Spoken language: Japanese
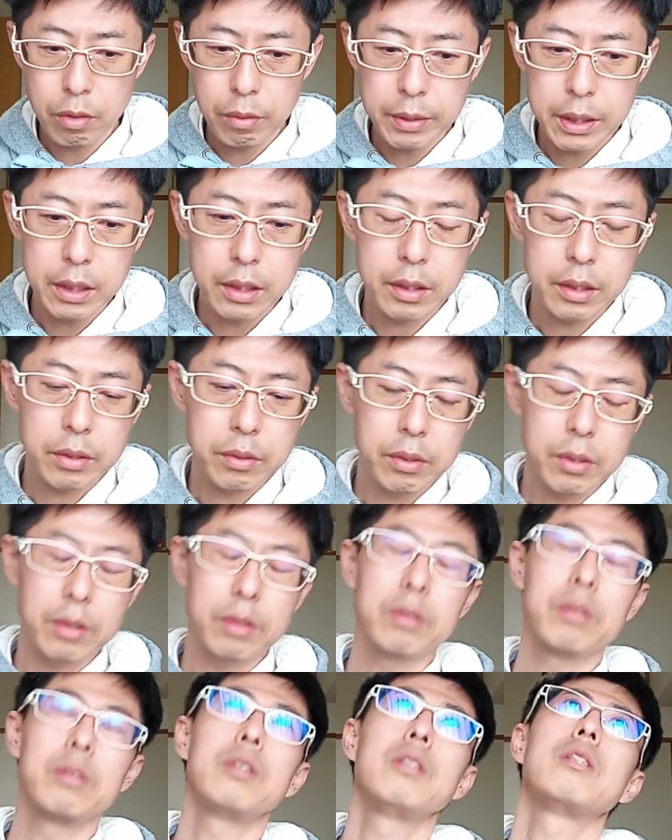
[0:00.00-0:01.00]
神戸市立
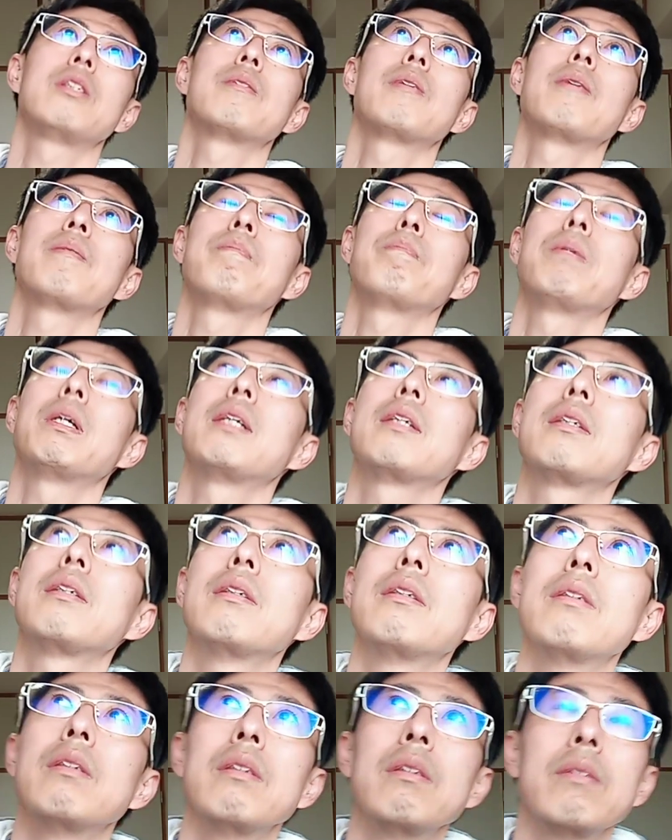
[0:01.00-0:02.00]
ホテルフルーツパーク